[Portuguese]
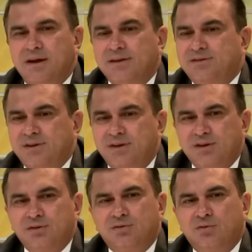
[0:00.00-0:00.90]
esse
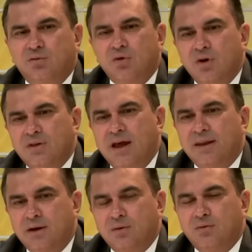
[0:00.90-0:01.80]
risco da
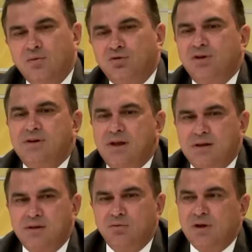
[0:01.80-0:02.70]
não
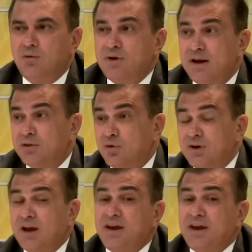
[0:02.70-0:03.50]
utilização da urna eletrônica,